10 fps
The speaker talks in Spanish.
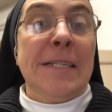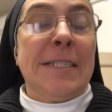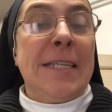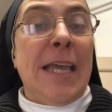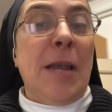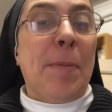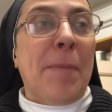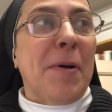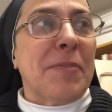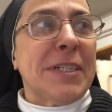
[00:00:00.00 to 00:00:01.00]
Si el
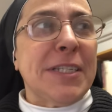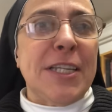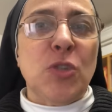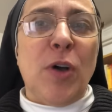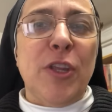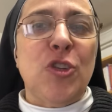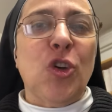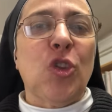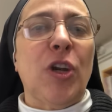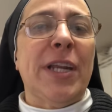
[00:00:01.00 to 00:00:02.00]
Papa Francisco ha
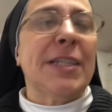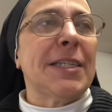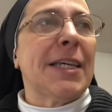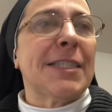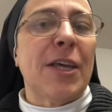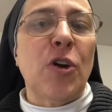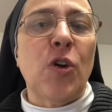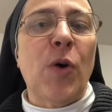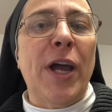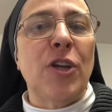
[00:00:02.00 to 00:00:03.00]
dicho tolerancia cero,
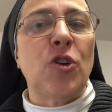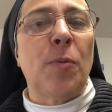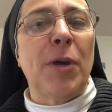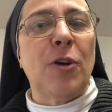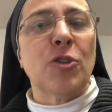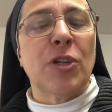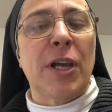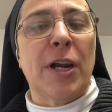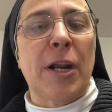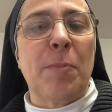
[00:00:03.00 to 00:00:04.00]
no ha hecho menos
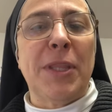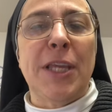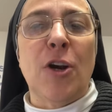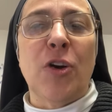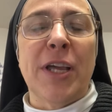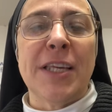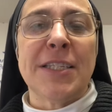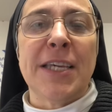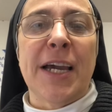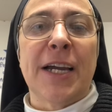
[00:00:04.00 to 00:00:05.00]
que repetir lo que
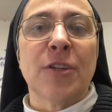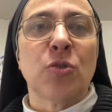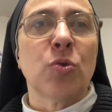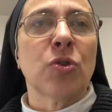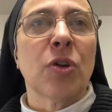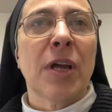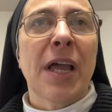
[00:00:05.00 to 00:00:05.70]
decía Jesús.